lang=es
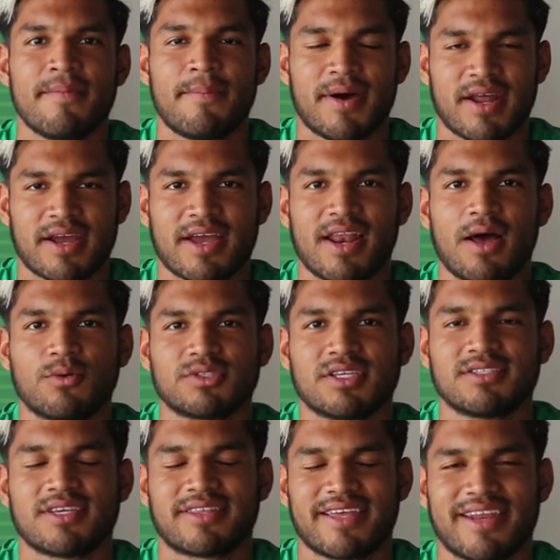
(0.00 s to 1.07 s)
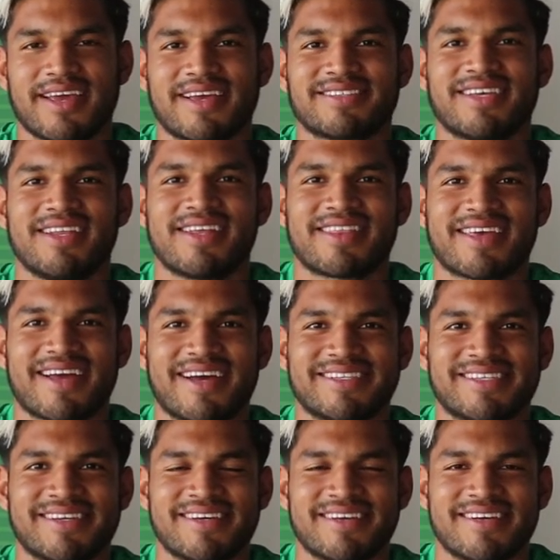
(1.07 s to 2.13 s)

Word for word: para que la usen si tienen que salir de casa.